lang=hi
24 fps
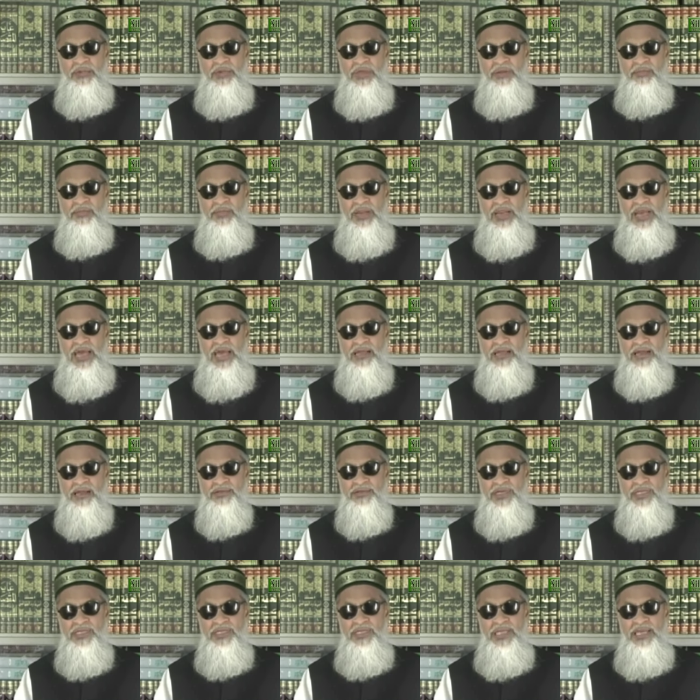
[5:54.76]
फिर मलाइका को
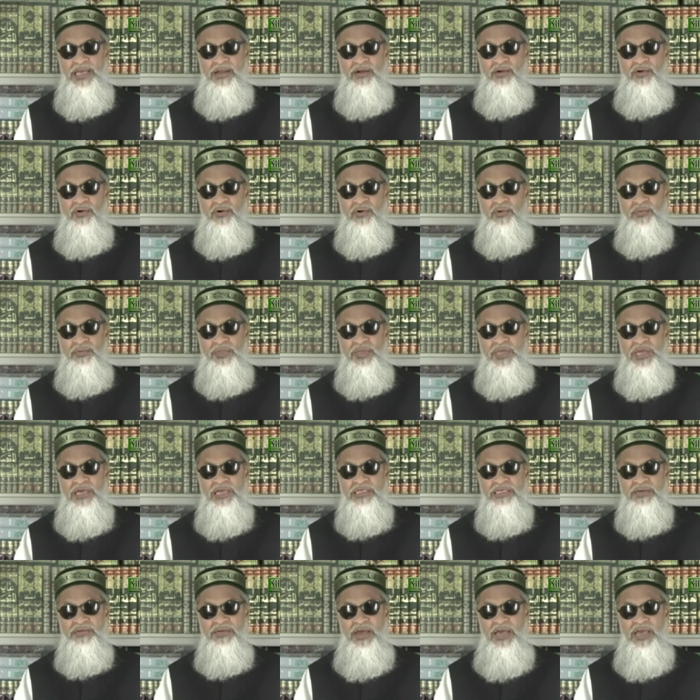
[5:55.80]
सजदे का हुक्म दिया
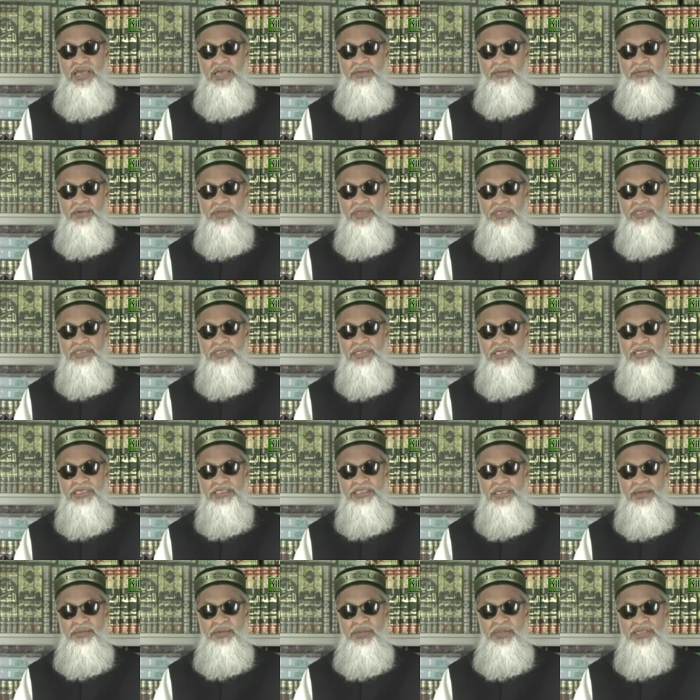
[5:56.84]
सिवाय इबलीस के
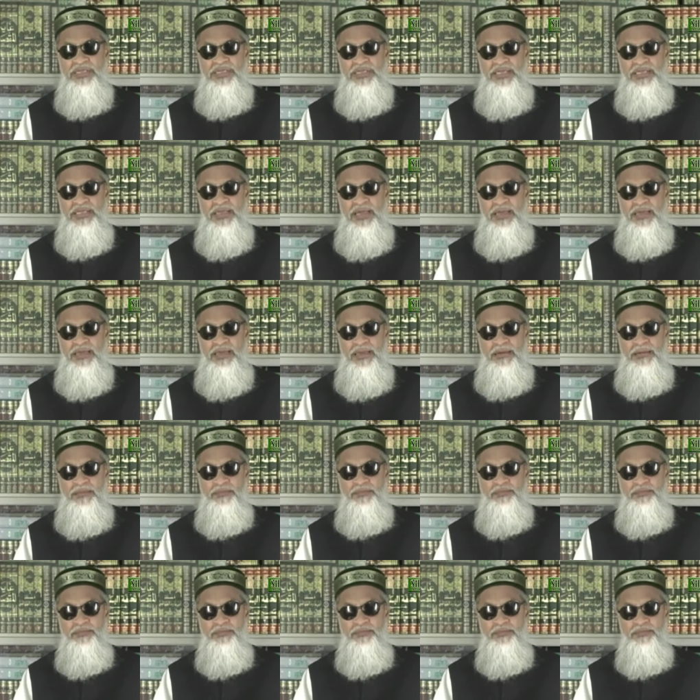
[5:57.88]
सब ने सजदा किया